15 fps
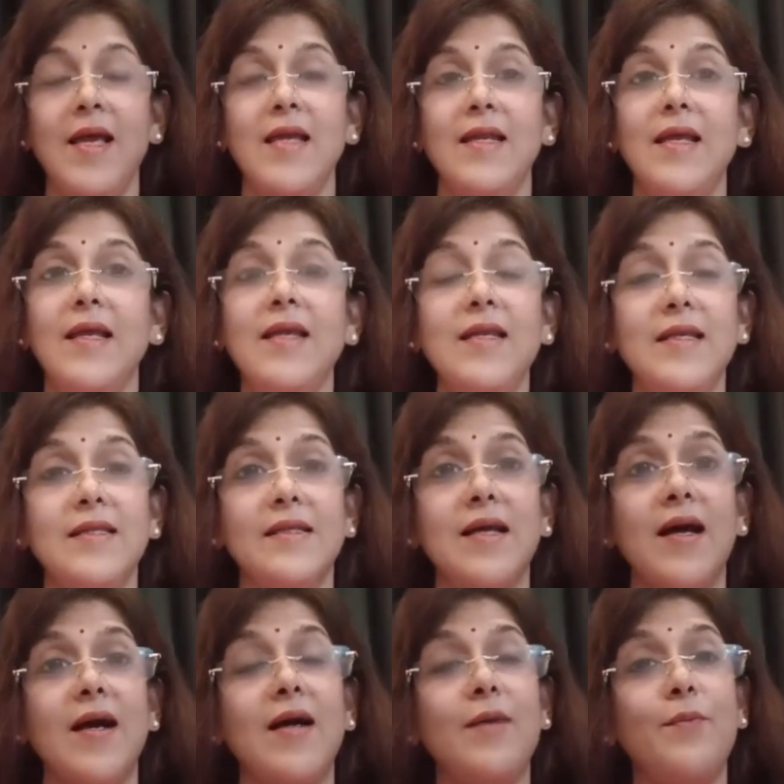लेकिन
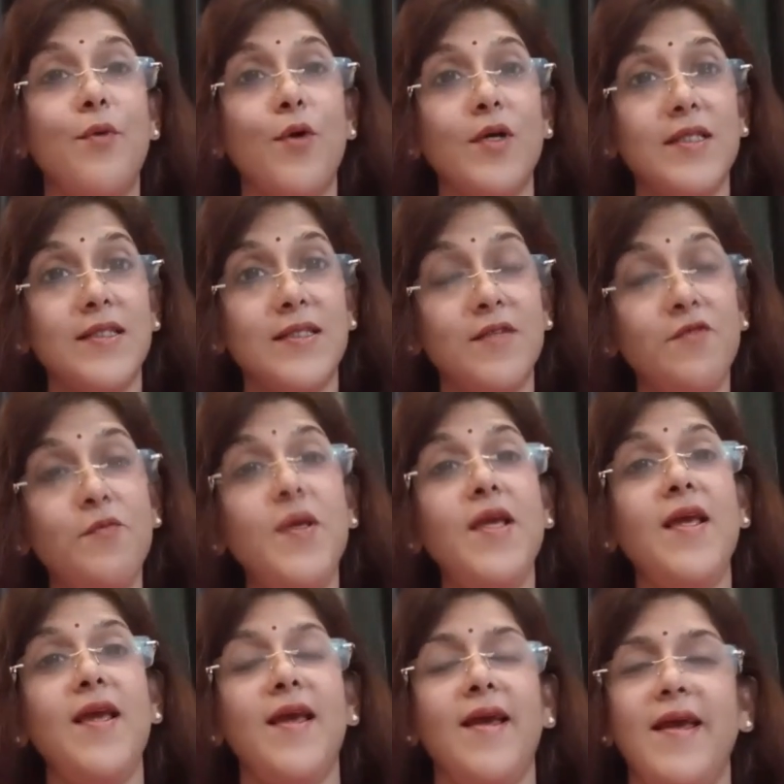इसका पॉजिटिव भी
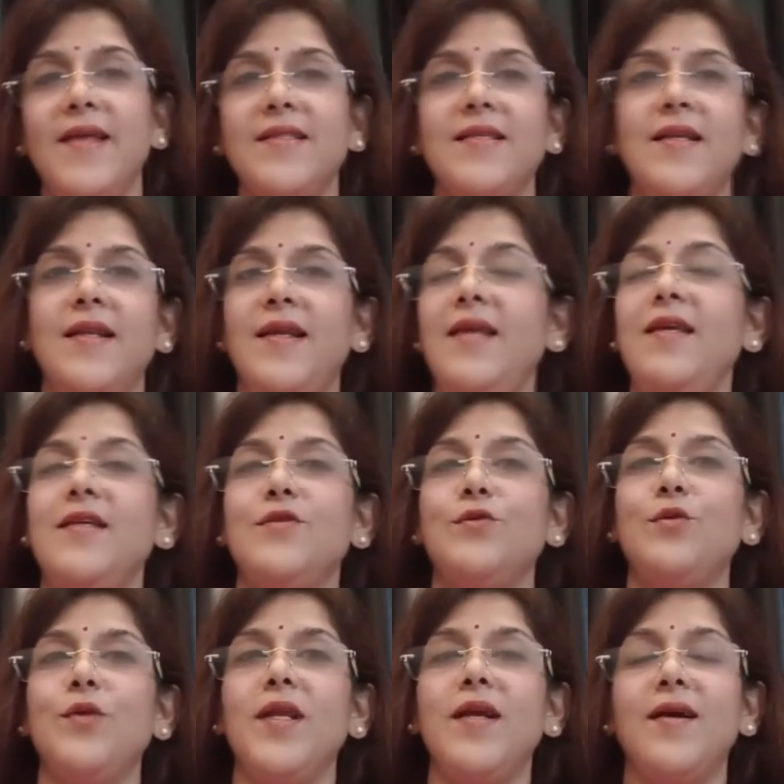है ऐसा नहीं कि
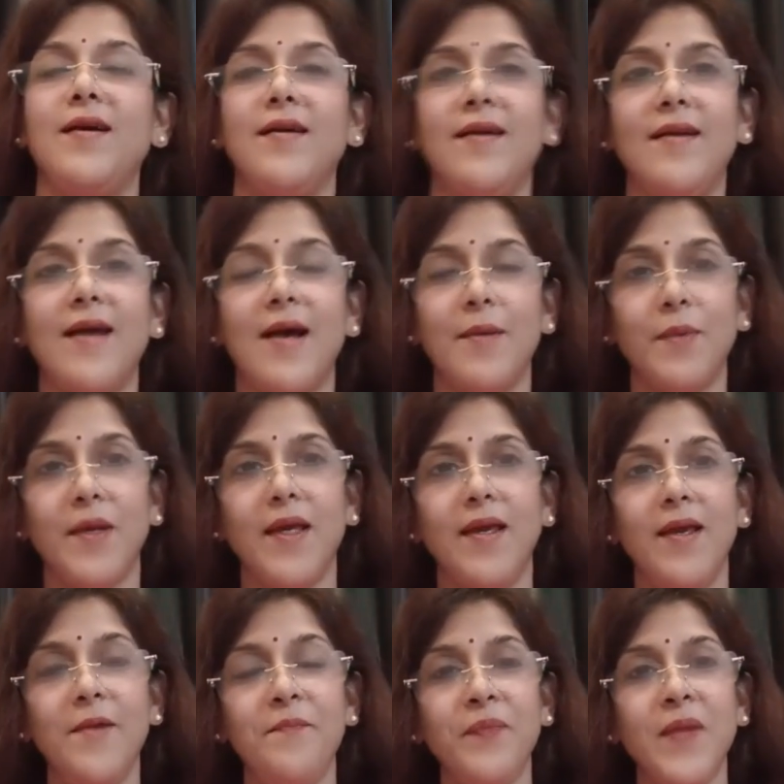सूर्य अगर आपके